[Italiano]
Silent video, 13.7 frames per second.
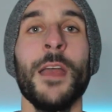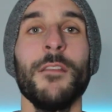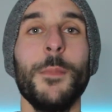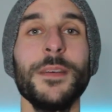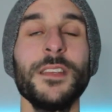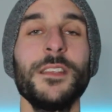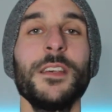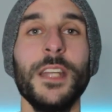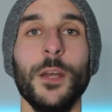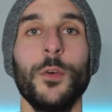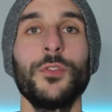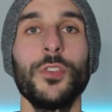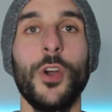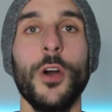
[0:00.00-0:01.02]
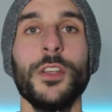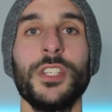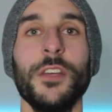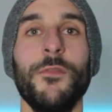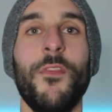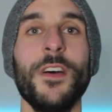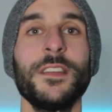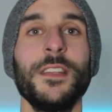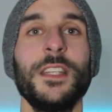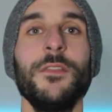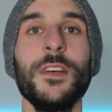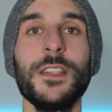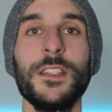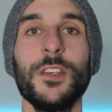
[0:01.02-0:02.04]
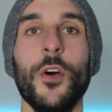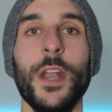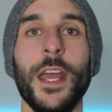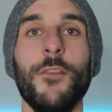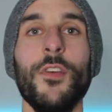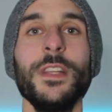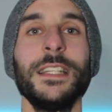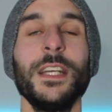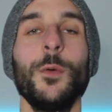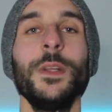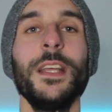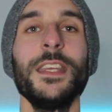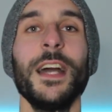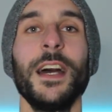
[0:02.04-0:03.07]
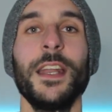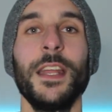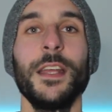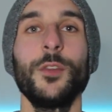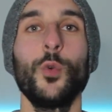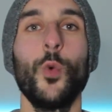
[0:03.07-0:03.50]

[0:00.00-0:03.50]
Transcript: vi basta inserire questo codice in fase di attivazione e voi andate a guadagnare